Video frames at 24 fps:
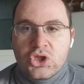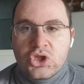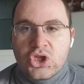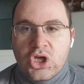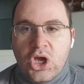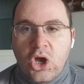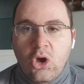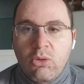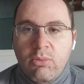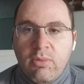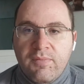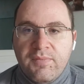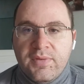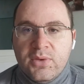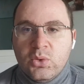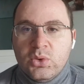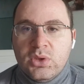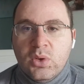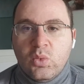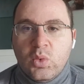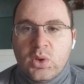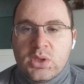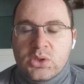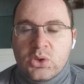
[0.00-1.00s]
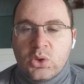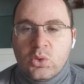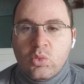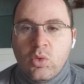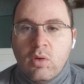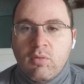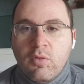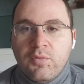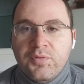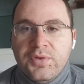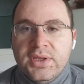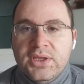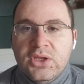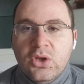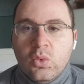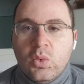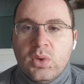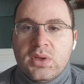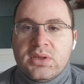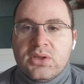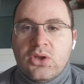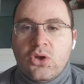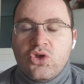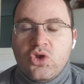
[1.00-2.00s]
Ciao e benvenuti a questo nuovo video,
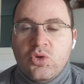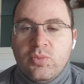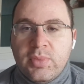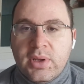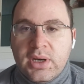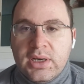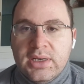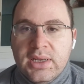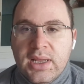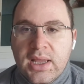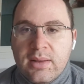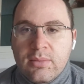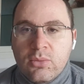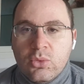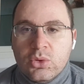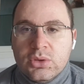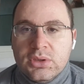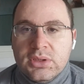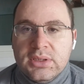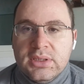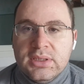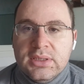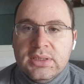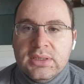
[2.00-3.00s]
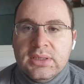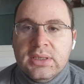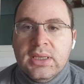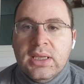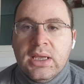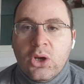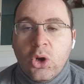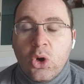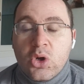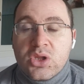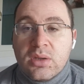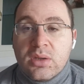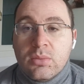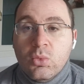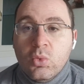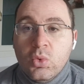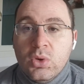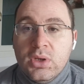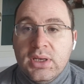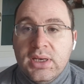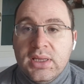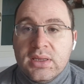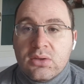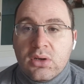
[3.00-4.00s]
quest'oggi parliamo di Koh
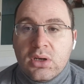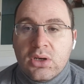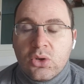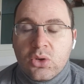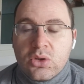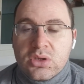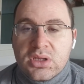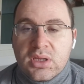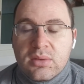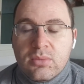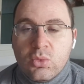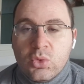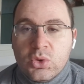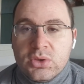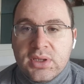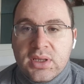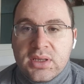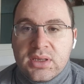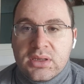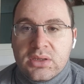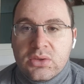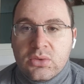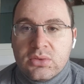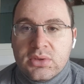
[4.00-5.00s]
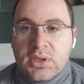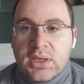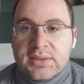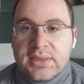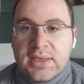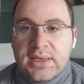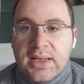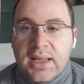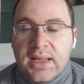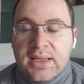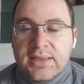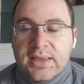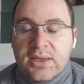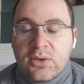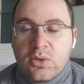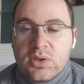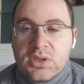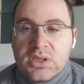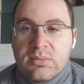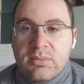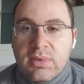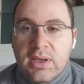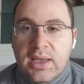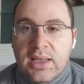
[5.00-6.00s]
Samui, l'isola di Koh Samui del sud della Thailandia
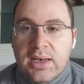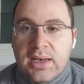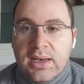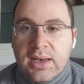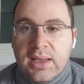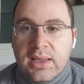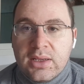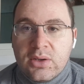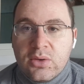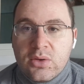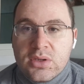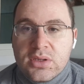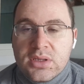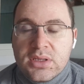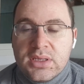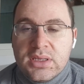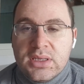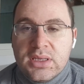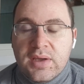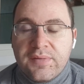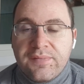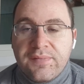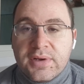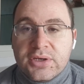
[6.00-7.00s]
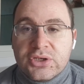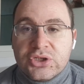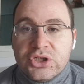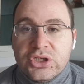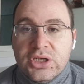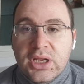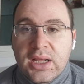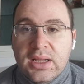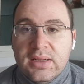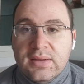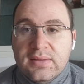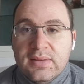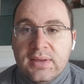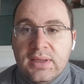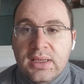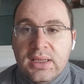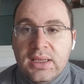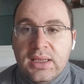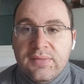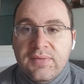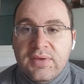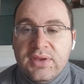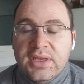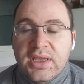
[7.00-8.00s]
così bella e così affascinante
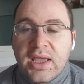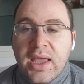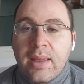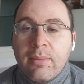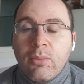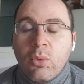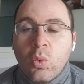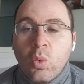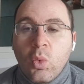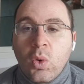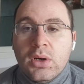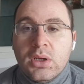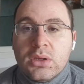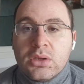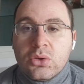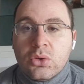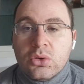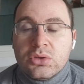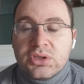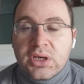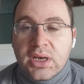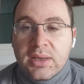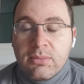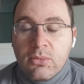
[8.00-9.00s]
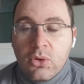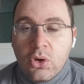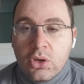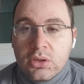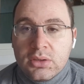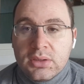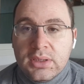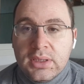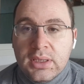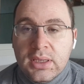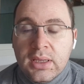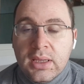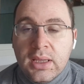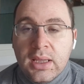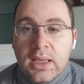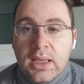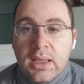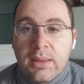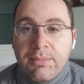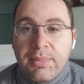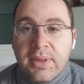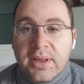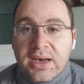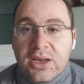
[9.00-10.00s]
e vediamo quali sono tre modi
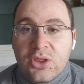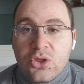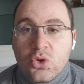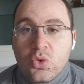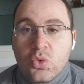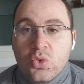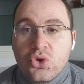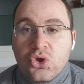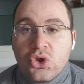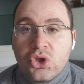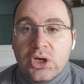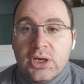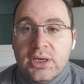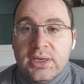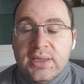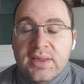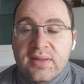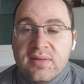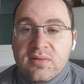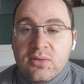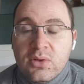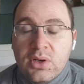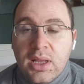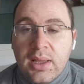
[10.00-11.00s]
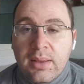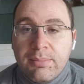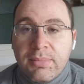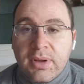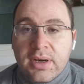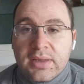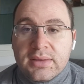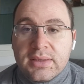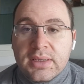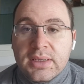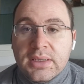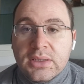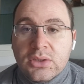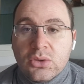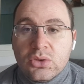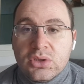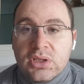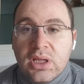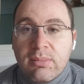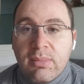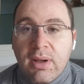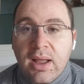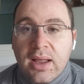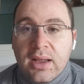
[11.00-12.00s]
per raggiungere l'isola partendo
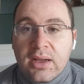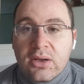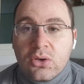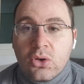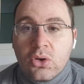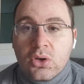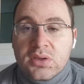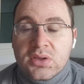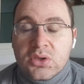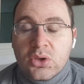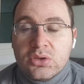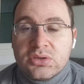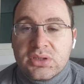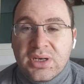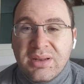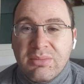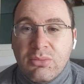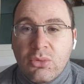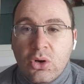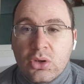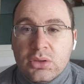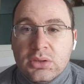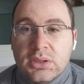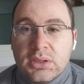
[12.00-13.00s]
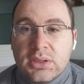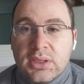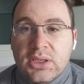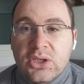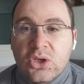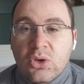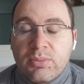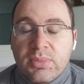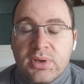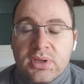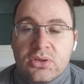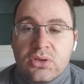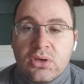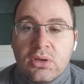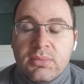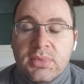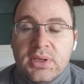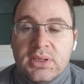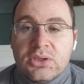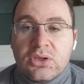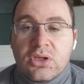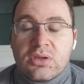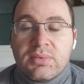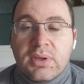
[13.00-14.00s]
da Bangkok. Sono tre modi che io
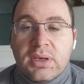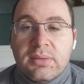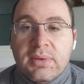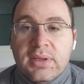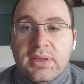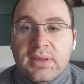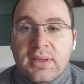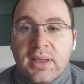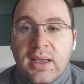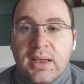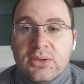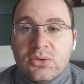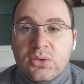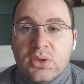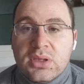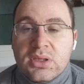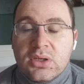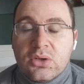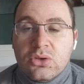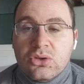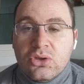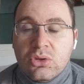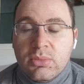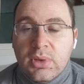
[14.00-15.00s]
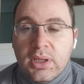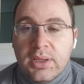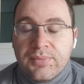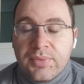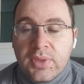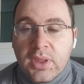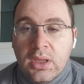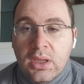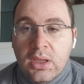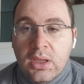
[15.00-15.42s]
personalmente ho sperimentato e secondo me